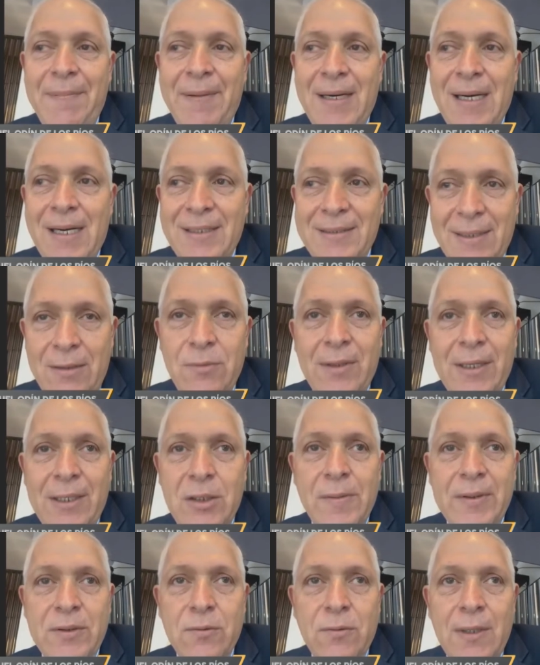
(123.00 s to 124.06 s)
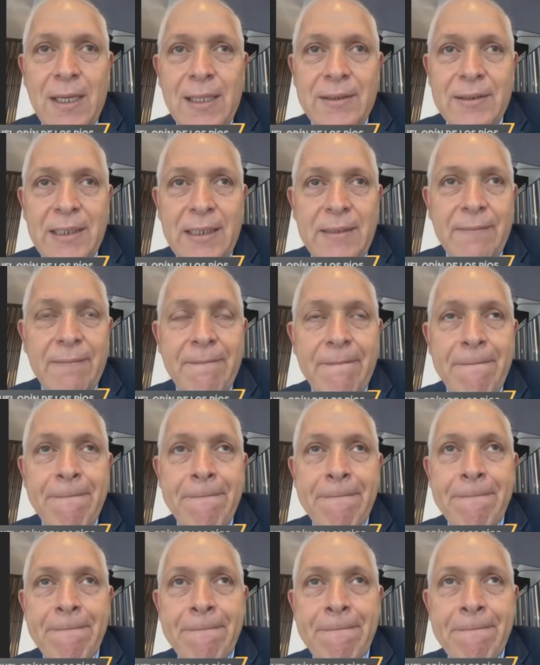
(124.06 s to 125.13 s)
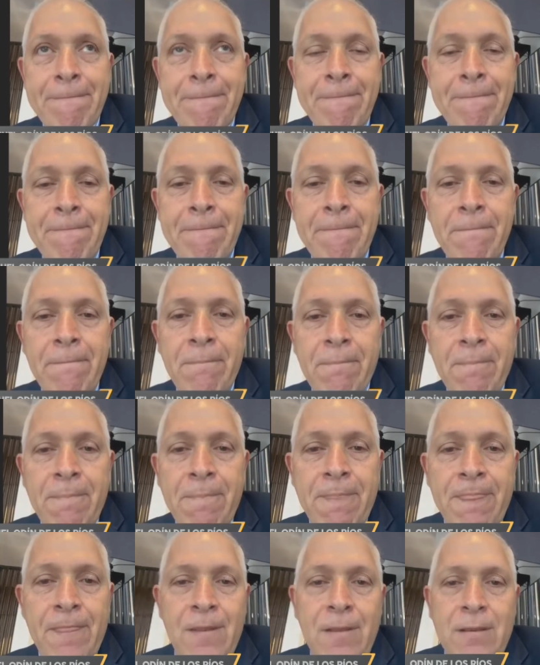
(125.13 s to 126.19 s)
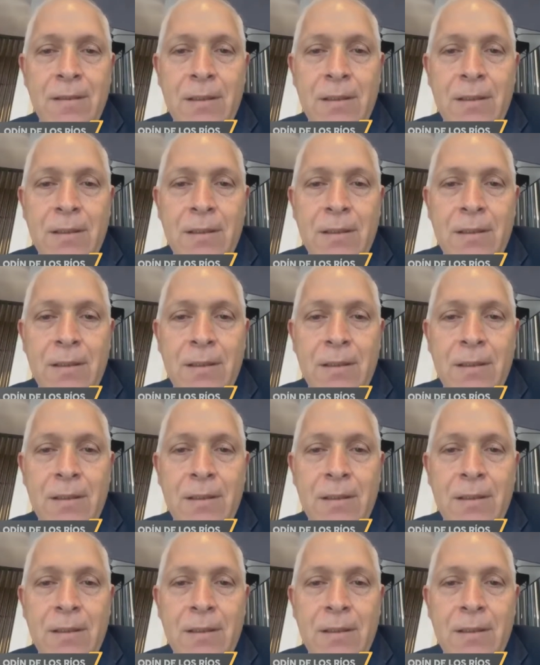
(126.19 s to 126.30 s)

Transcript: para la salud cardiovascular, sí. Pero no es suficiente, ¿verdad?